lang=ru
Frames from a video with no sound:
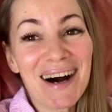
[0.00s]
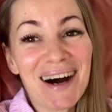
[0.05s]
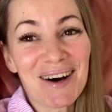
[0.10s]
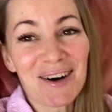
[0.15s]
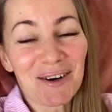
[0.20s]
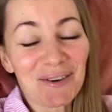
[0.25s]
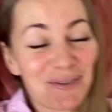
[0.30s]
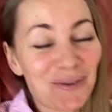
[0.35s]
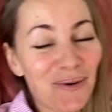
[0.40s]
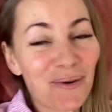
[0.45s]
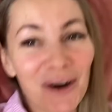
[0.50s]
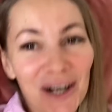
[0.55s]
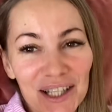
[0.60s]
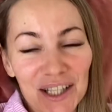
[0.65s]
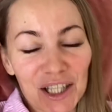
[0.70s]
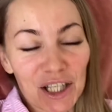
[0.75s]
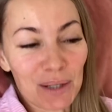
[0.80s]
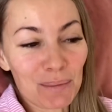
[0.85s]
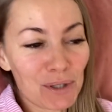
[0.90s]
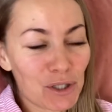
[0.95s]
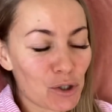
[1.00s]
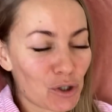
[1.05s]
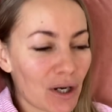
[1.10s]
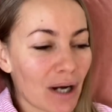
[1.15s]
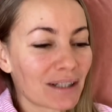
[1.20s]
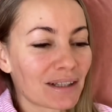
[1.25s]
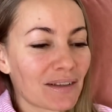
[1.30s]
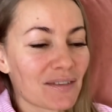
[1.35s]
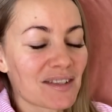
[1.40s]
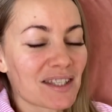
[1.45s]
Вот. И мы что-то
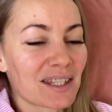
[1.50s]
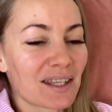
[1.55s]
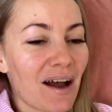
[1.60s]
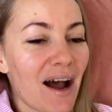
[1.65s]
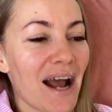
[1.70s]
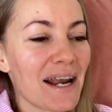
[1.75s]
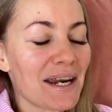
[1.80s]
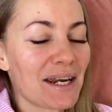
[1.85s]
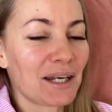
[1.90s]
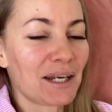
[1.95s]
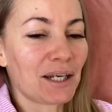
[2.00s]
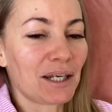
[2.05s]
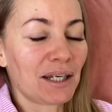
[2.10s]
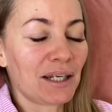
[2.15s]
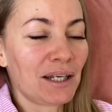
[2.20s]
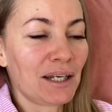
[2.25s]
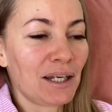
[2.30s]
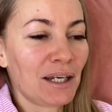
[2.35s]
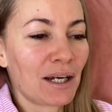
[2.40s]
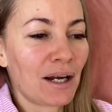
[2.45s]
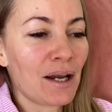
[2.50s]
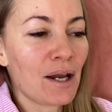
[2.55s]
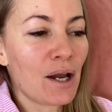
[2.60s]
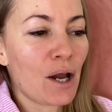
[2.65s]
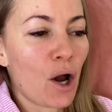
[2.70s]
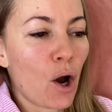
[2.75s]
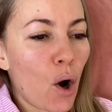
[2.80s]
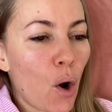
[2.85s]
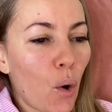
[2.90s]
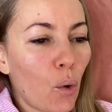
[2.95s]
как-то встали, и
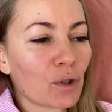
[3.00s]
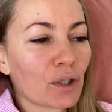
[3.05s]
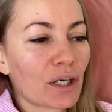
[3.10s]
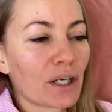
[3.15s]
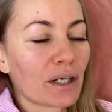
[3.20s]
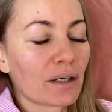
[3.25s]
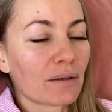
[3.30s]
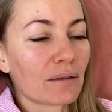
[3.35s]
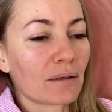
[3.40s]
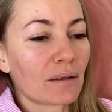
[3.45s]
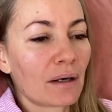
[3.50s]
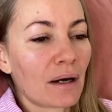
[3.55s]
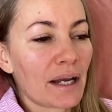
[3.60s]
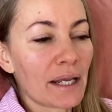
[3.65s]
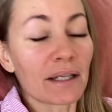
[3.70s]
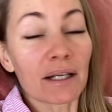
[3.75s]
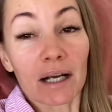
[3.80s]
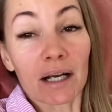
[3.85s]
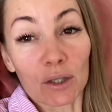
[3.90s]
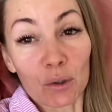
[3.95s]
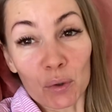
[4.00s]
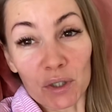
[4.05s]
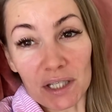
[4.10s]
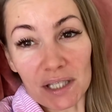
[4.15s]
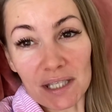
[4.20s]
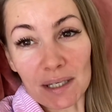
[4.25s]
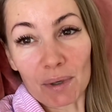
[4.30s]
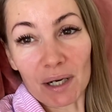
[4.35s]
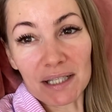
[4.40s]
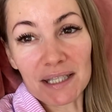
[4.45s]
он говорит, а я накануне
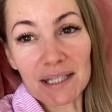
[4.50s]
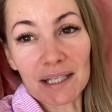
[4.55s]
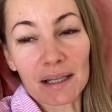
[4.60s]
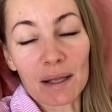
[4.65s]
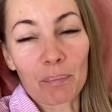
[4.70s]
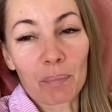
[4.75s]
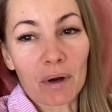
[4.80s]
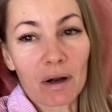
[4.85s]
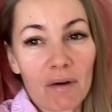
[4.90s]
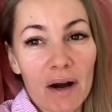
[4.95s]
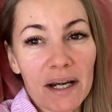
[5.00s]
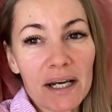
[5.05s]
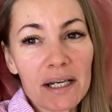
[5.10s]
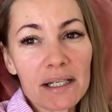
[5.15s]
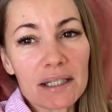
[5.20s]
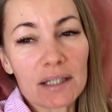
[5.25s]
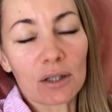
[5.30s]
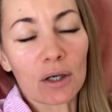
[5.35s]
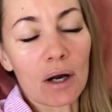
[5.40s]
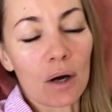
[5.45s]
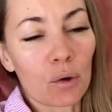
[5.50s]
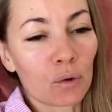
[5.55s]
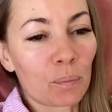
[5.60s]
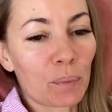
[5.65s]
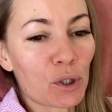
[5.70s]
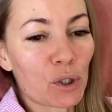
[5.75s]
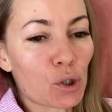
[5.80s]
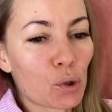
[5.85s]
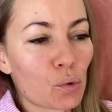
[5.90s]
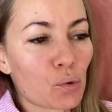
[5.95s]
с ним хотела поговорить, это как он
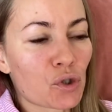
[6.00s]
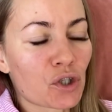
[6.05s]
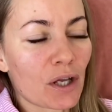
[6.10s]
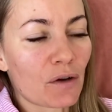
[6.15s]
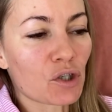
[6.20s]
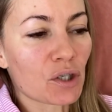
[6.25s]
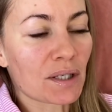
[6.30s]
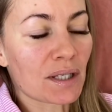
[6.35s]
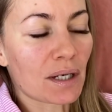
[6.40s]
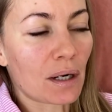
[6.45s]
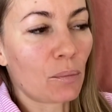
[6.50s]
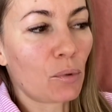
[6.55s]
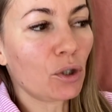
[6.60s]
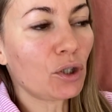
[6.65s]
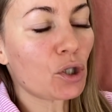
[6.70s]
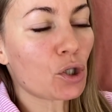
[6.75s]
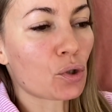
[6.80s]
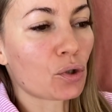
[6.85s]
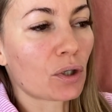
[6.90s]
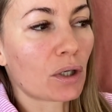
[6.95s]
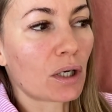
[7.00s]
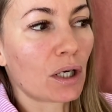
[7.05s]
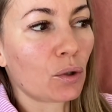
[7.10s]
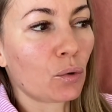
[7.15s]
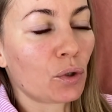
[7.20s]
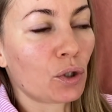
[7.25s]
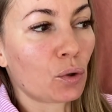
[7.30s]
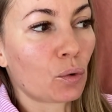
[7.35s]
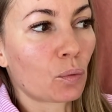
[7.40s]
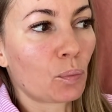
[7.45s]
пришел уставший с работы, еще
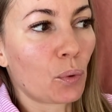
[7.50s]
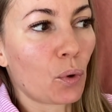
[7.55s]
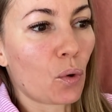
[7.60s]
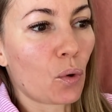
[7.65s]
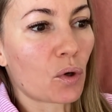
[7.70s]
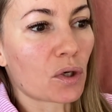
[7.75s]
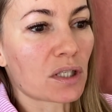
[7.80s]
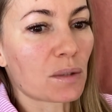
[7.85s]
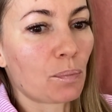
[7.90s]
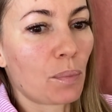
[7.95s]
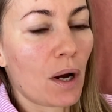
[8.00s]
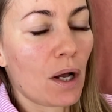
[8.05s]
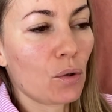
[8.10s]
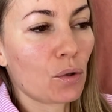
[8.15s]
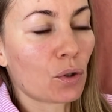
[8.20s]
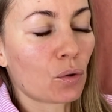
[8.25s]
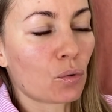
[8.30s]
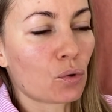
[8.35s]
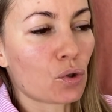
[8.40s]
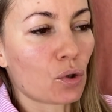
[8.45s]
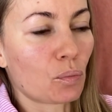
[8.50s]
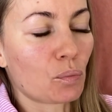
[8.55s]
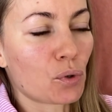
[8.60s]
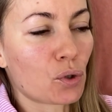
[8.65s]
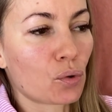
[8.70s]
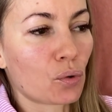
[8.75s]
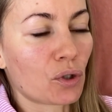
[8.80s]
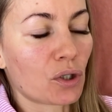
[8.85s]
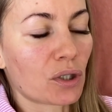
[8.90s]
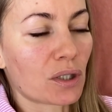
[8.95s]
накануне он плохо спал, у него что-то
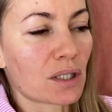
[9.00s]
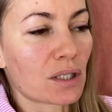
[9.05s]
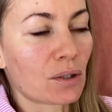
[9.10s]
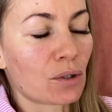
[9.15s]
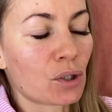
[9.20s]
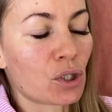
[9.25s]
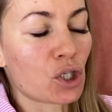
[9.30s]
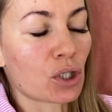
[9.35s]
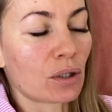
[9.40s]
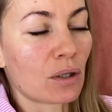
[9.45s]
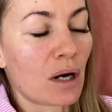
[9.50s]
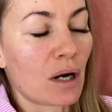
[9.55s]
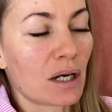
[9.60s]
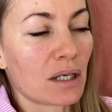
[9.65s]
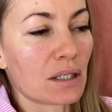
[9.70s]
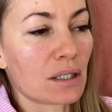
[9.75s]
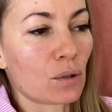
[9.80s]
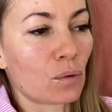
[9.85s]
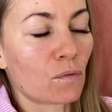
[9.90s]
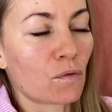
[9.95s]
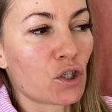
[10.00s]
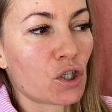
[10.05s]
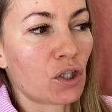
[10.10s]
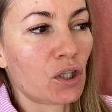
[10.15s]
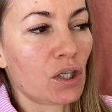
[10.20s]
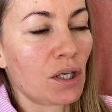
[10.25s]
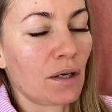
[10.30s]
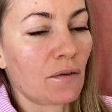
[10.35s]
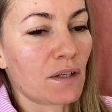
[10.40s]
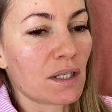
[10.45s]
бессонница началась, он в
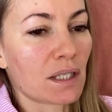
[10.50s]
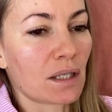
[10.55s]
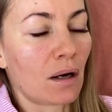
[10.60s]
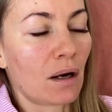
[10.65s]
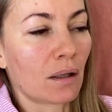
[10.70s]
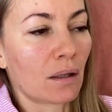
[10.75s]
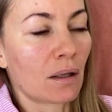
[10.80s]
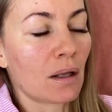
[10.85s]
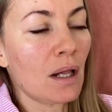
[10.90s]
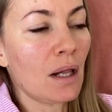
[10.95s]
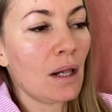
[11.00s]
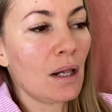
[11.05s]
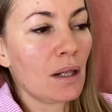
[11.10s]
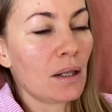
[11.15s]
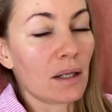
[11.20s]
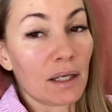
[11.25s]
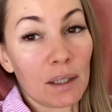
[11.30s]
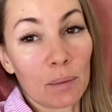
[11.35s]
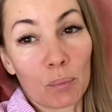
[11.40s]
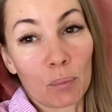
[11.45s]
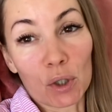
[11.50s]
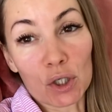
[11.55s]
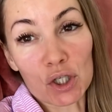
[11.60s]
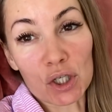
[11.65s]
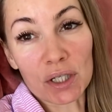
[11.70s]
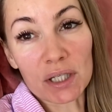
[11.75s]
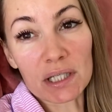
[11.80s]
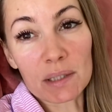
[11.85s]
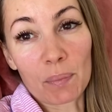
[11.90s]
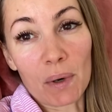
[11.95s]
4 встал и
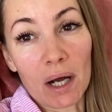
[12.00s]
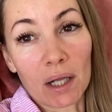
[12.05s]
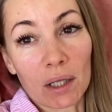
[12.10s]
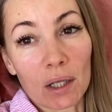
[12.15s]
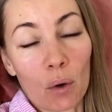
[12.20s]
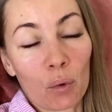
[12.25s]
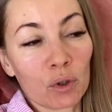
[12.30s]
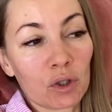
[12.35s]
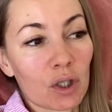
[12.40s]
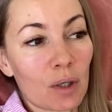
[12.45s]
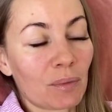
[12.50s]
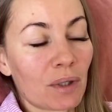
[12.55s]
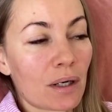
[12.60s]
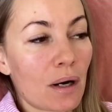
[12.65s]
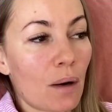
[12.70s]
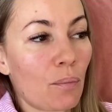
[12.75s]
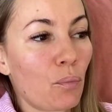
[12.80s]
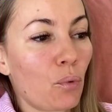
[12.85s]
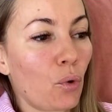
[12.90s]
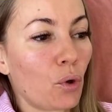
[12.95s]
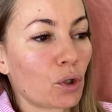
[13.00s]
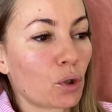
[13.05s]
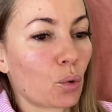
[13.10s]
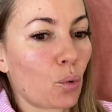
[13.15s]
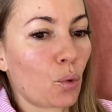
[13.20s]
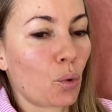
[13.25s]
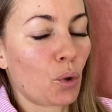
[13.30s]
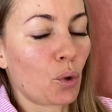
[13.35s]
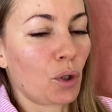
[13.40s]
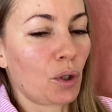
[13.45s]
больше не спал, а утром на
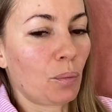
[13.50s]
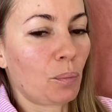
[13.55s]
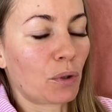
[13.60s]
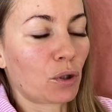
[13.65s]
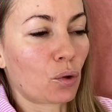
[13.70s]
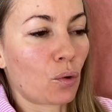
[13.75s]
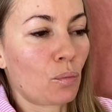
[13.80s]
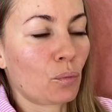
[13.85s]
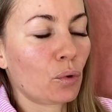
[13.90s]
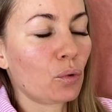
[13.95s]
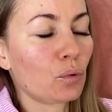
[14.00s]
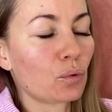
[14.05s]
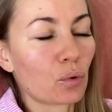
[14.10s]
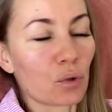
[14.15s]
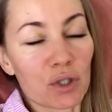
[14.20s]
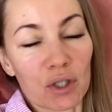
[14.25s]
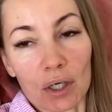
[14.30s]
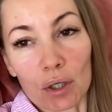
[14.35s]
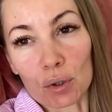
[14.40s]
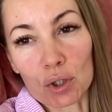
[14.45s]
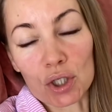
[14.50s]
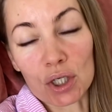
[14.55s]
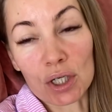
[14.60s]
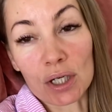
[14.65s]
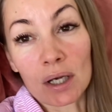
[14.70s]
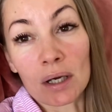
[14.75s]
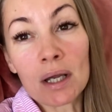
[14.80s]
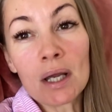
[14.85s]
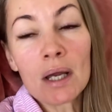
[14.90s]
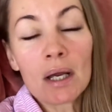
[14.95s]
работу, и потом, ну, то есть,
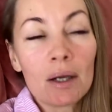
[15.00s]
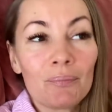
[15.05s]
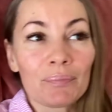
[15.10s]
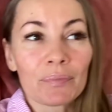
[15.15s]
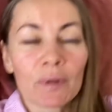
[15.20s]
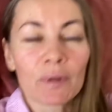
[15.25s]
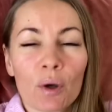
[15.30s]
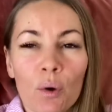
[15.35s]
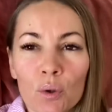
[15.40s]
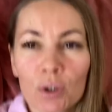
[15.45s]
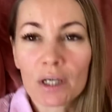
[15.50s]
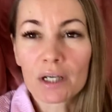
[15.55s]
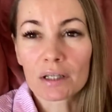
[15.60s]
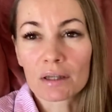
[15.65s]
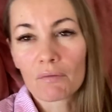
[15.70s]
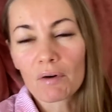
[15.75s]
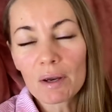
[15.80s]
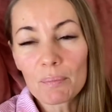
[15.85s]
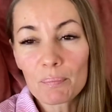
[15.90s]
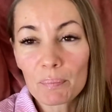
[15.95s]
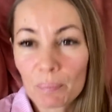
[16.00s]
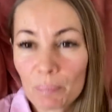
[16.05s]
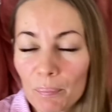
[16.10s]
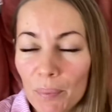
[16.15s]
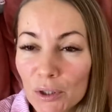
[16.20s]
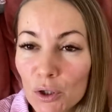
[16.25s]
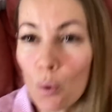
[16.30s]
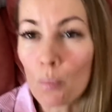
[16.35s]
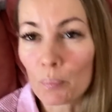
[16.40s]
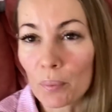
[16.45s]
короче, он говорит, давай
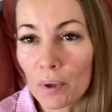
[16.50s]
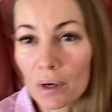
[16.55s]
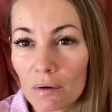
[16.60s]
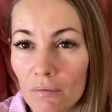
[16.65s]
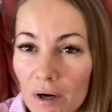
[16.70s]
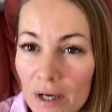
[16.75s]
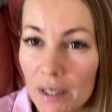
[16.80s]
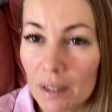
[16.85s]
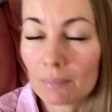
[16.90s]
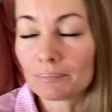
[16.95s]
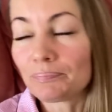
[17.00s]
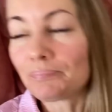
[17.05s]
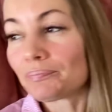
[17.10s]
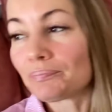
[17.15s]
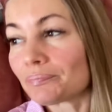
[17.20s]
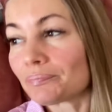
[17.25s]
потом поговорим.